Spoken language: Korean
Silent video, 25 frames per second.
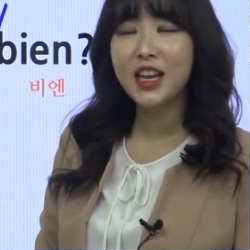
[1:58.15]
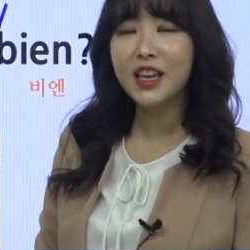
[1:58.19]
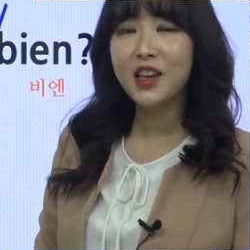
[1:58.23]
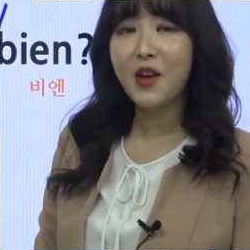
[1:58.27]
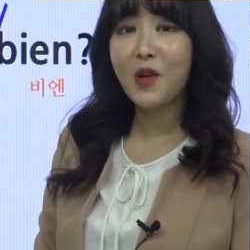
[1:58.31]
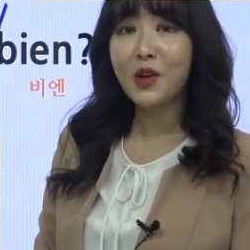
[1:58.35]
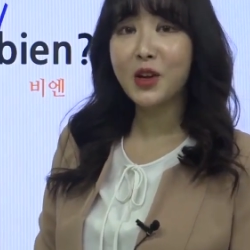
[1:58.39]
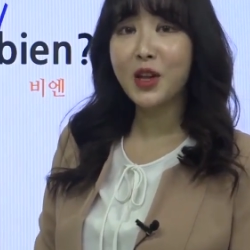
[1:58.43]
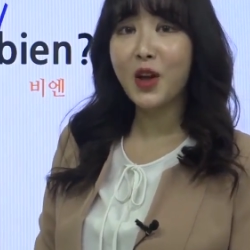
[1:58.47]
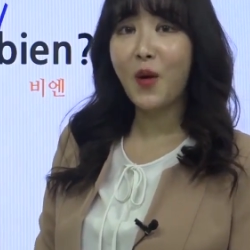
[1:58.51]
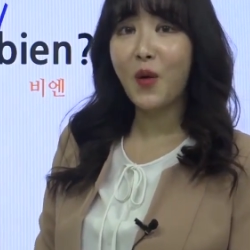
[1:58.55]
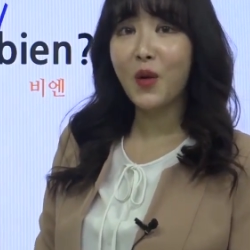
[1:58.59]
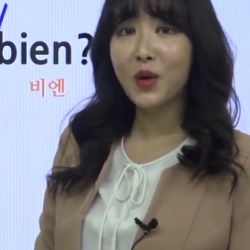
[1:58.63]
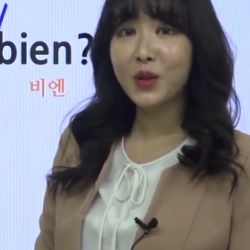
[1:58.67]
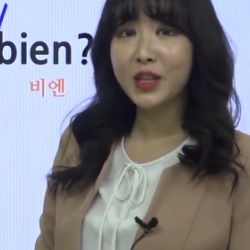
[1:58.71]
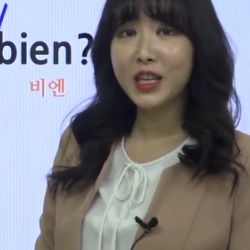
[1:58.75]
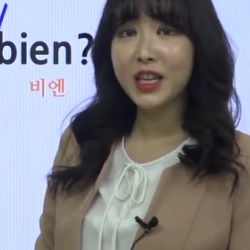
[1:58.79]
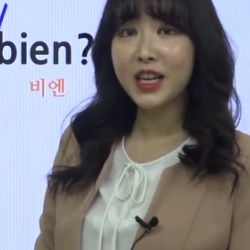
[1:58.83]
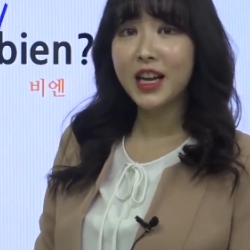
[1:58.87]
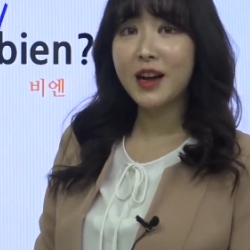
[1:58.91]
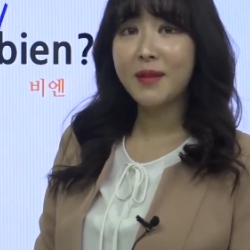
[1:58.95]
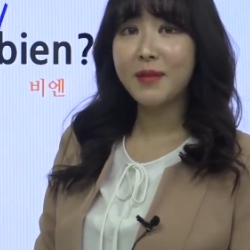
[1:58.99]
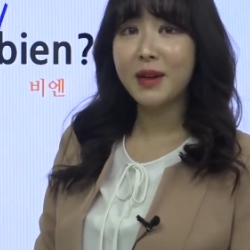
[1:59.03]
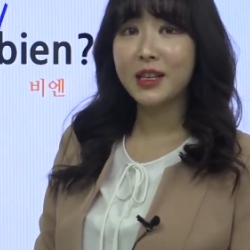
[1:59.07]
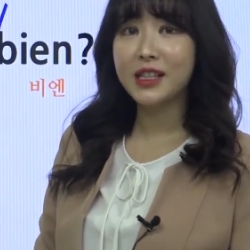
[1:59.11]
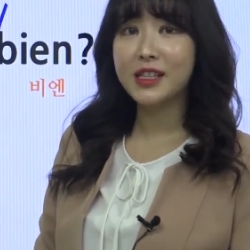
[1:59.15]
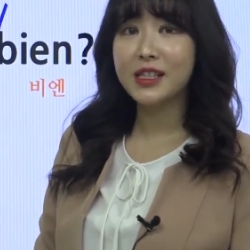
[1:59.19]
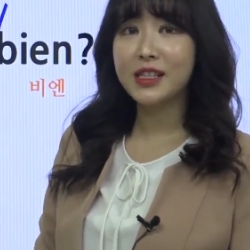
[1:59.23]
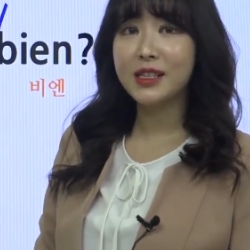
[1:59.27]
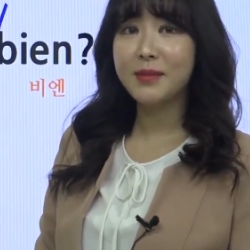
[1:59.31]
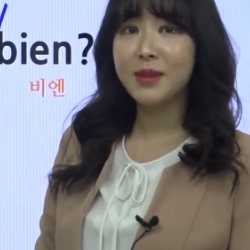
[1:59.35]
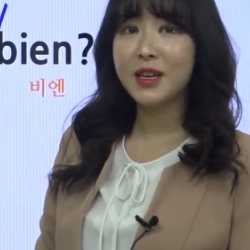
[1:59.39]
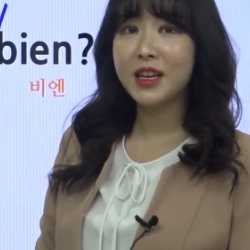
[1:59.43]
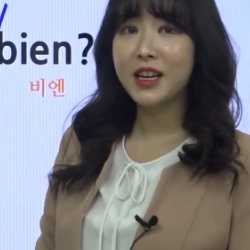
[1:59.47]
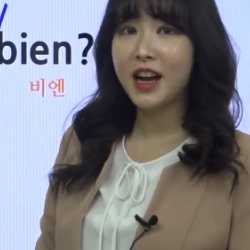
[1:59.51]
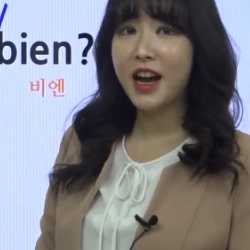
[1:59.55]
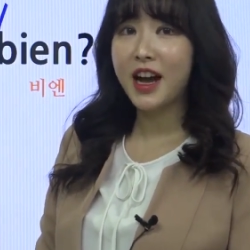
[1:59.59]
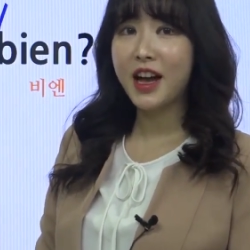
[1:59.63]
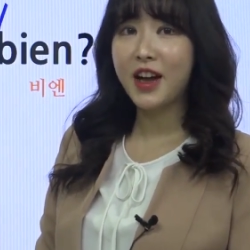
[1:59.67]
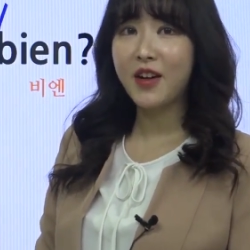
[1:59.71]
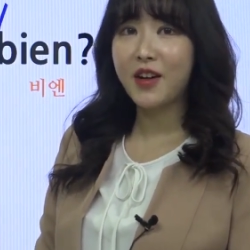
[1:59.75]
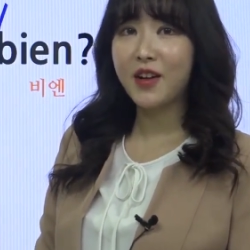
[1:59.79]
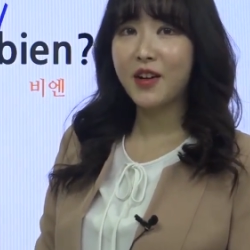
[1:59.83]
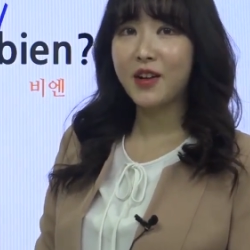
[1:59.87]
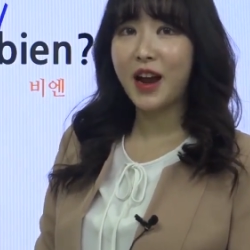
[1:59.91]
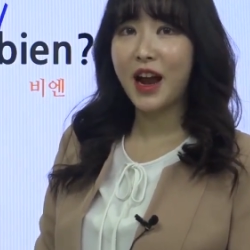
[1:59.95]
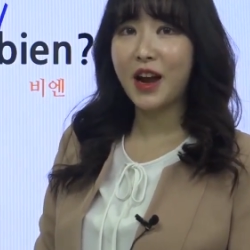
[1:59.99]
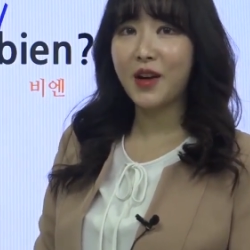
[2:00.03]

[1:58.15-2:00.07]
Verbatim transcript: 여기 어디가 맛집인가요?